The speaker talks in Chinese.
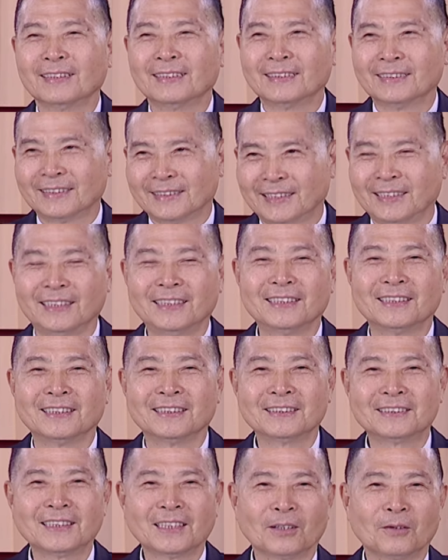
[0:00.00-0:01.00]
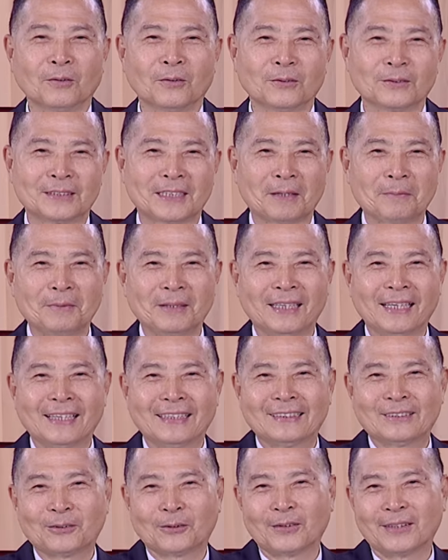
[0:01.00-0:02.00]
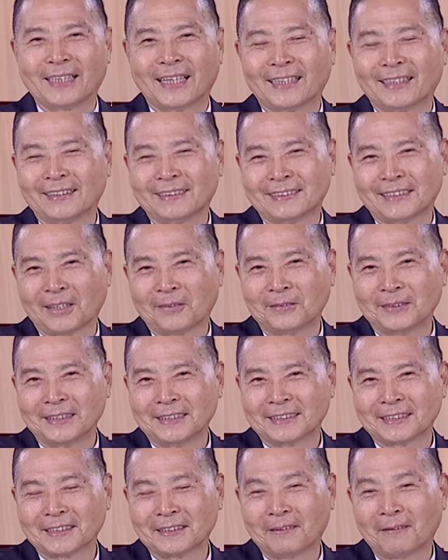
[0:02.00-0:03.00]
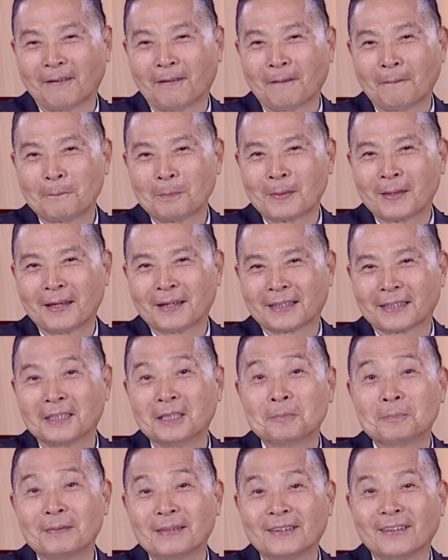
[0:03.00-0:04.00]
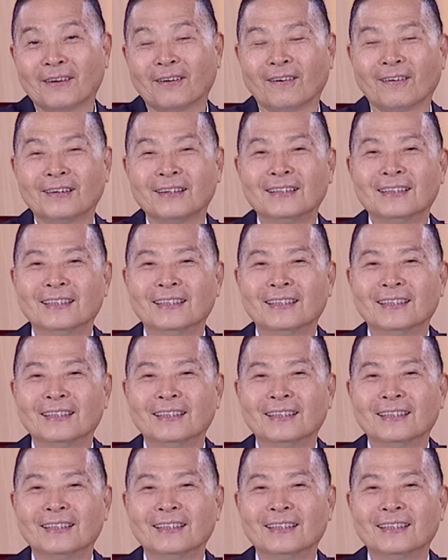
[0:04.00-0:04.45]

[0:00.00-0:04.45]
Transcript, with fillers: 其余的像我前面也坐了两个小女生哦，隔壁哈，